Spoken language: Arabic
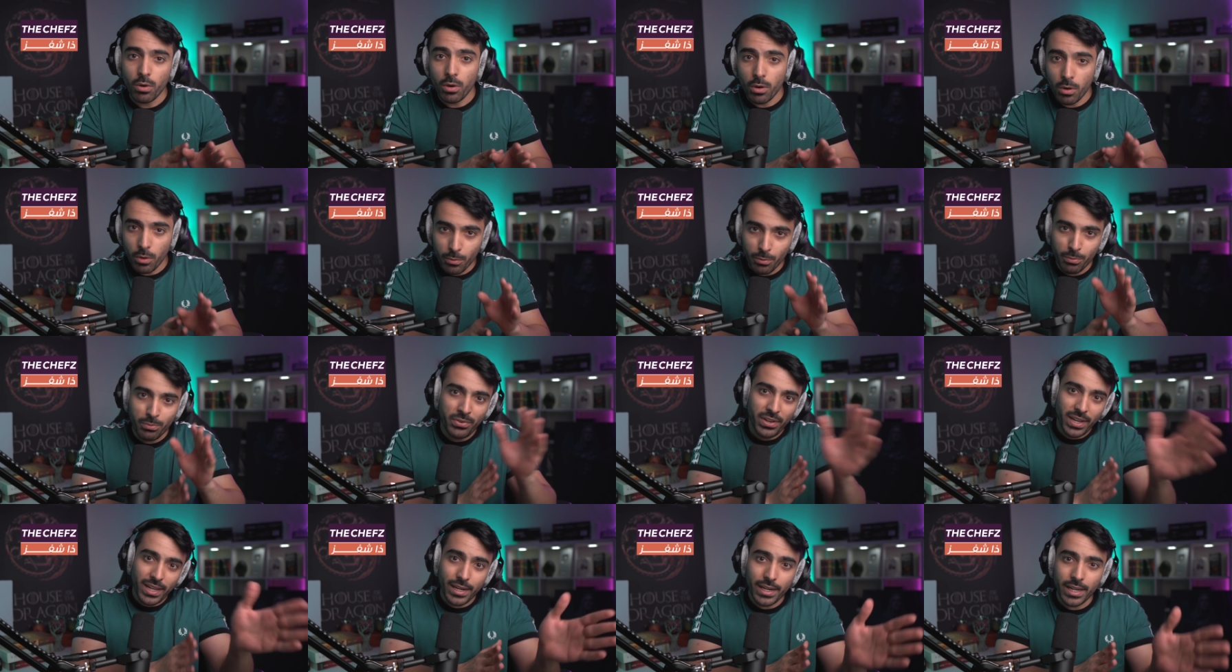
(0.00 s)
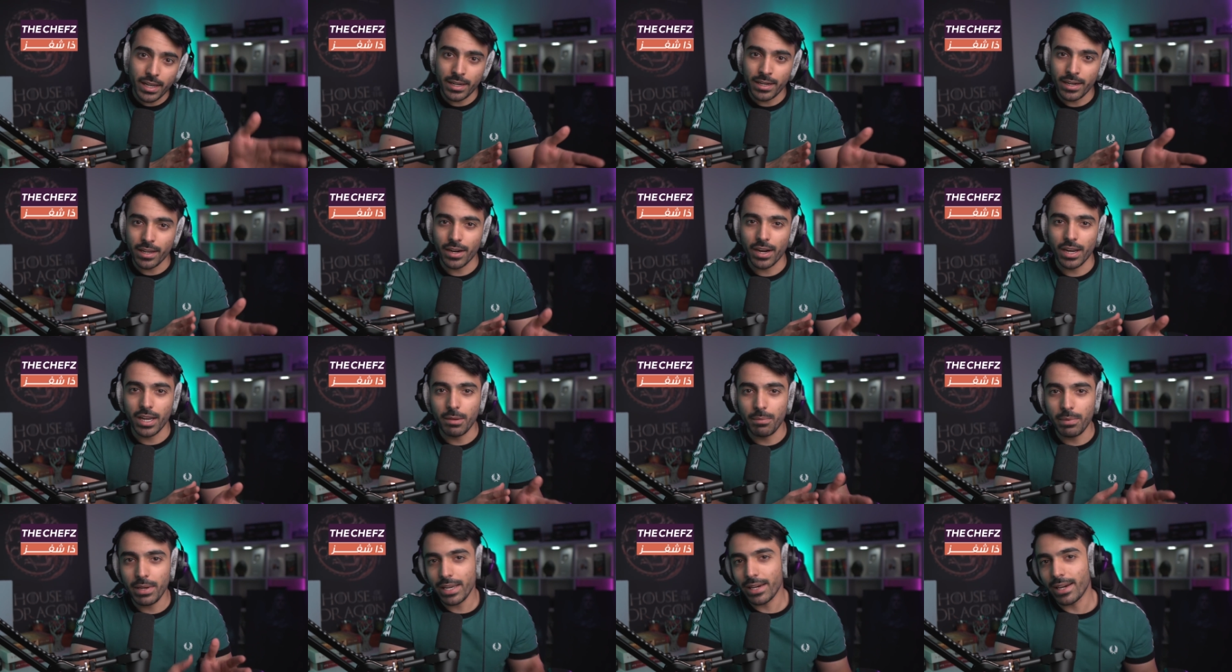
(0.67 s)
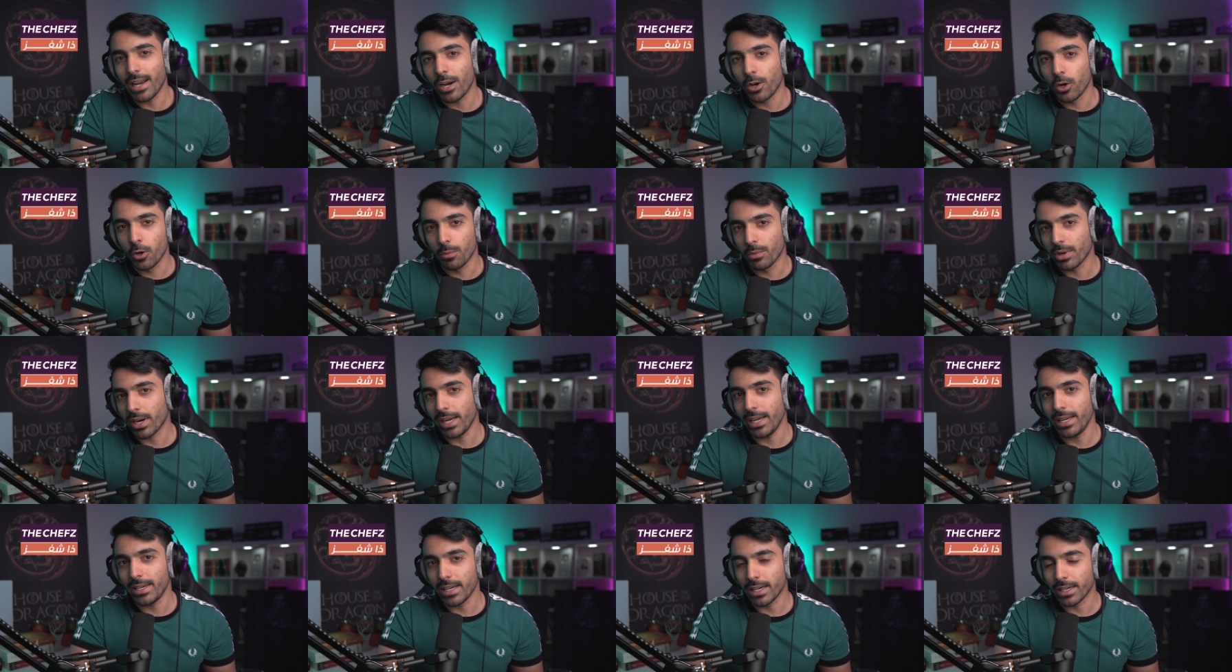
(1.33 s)
هم فعلا رهيبين لانهم
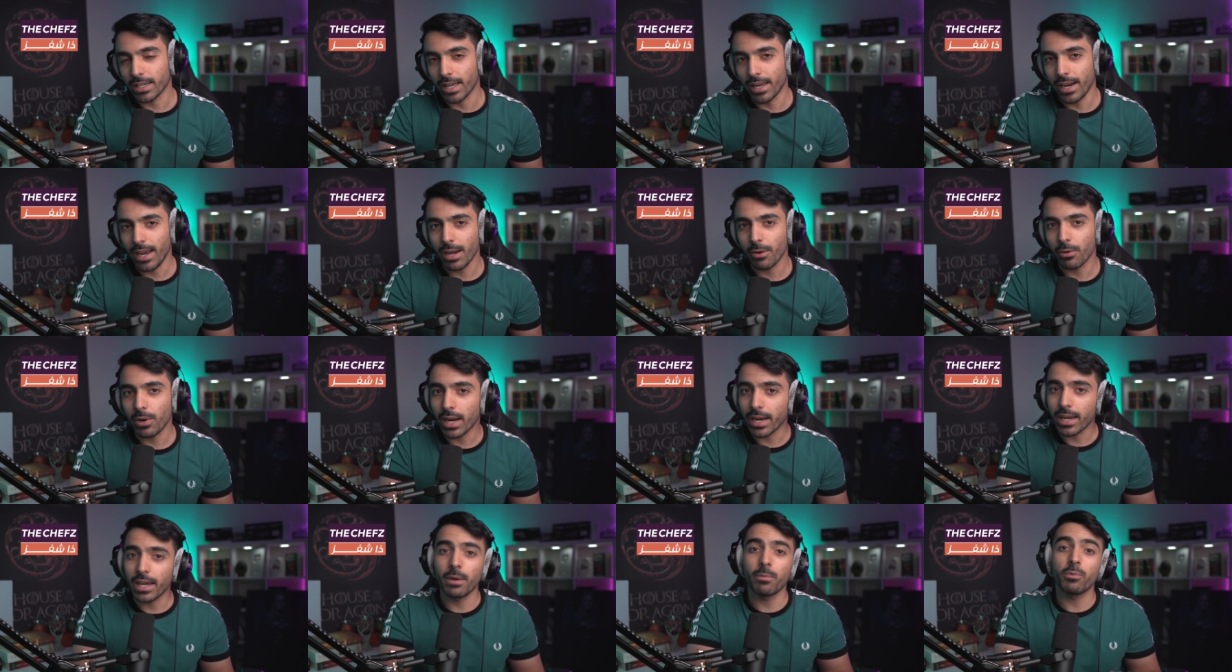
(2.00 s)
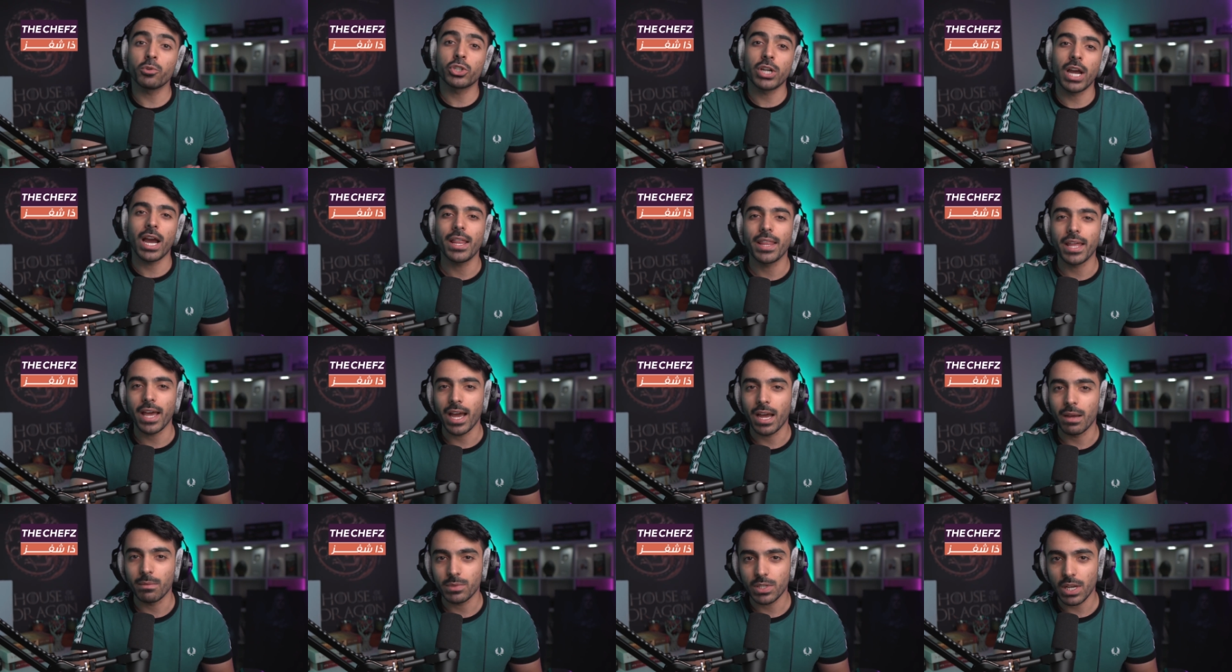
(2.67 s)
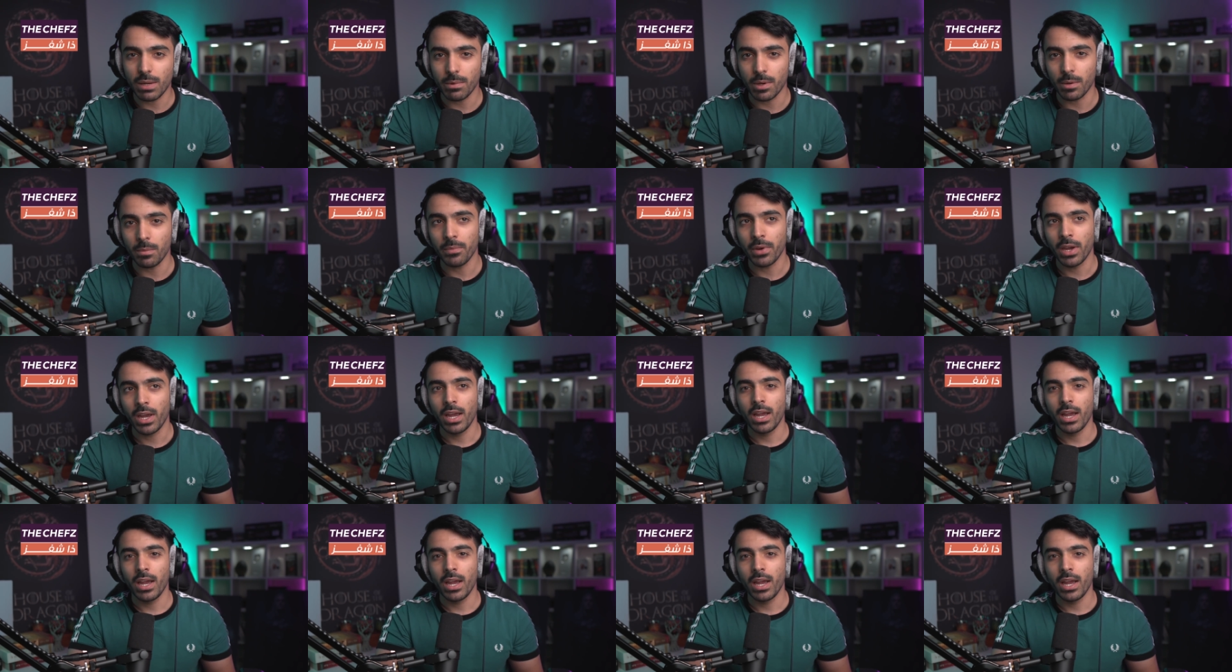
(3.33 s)
راعين للقناه ولكن مش هذا اهم سبب،